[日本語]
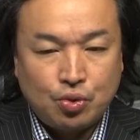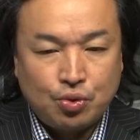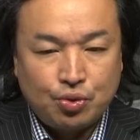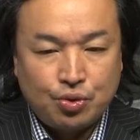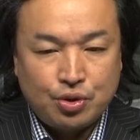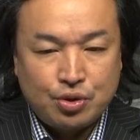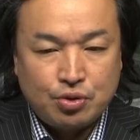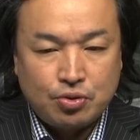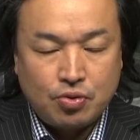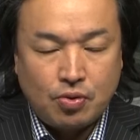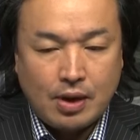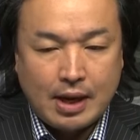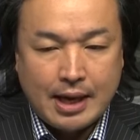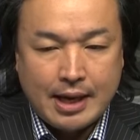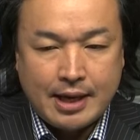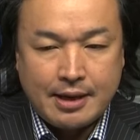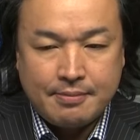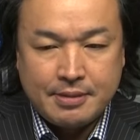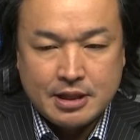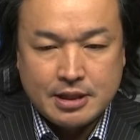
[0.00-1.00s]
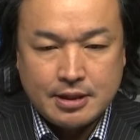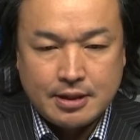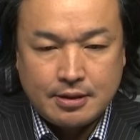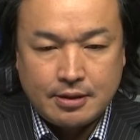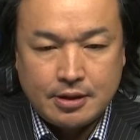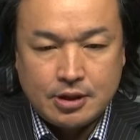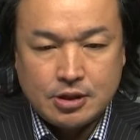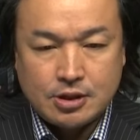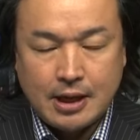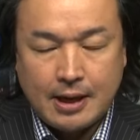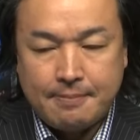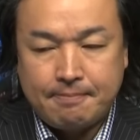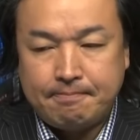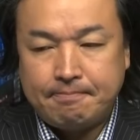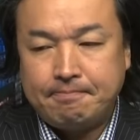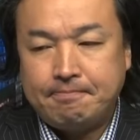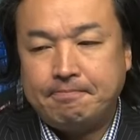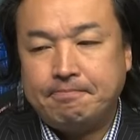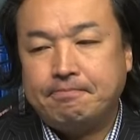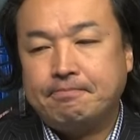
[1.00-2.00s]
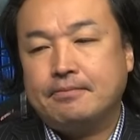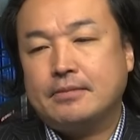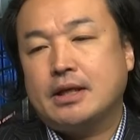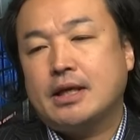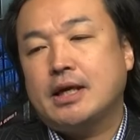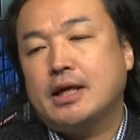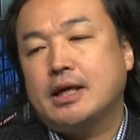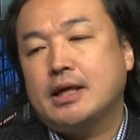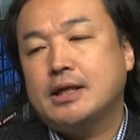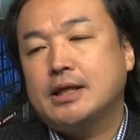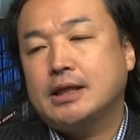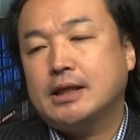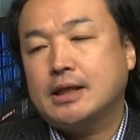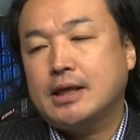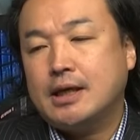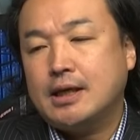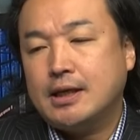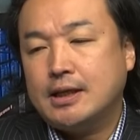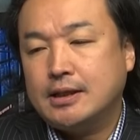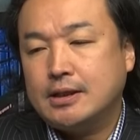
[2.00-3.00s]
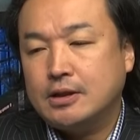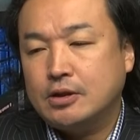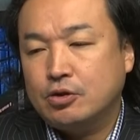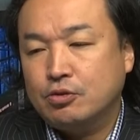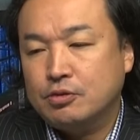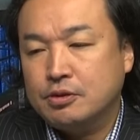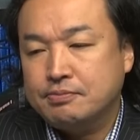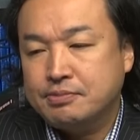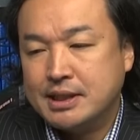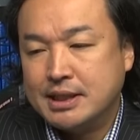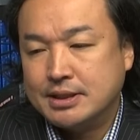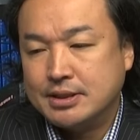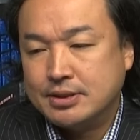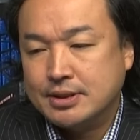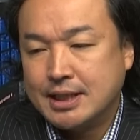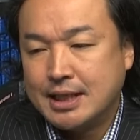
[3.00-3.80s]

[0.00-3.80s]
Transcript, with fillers: 言で言うと買えませんでした、え日経平均のみプラス